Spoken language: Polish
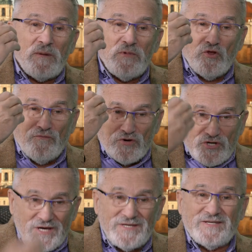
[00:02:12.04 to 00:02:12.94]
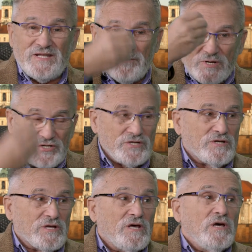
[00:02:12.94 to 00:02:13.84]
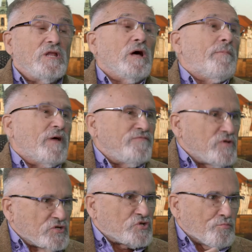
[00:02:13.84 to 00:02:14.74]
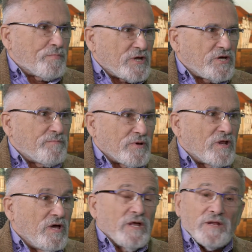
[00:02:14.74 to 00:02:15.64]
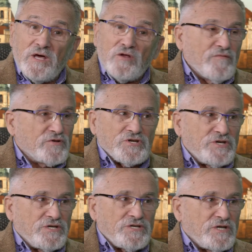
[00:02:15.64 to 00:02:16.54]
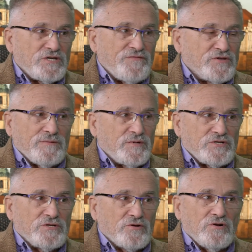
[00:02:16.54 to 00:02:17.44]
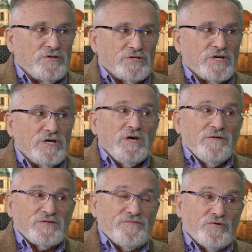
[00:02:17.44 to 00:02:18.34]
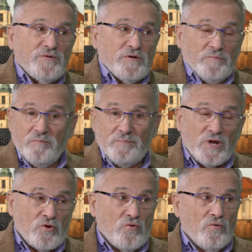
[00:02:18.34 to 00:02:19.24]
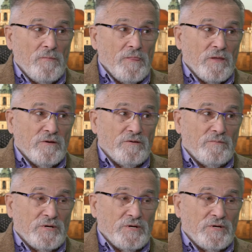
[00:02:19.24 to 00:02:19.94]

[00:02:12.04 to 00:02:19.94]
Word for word: mamy nowoczesne maszyny, naprawdę super, hiper, najnowocześniejsze na świecie maszyny rolnicze w swoim parku, Y,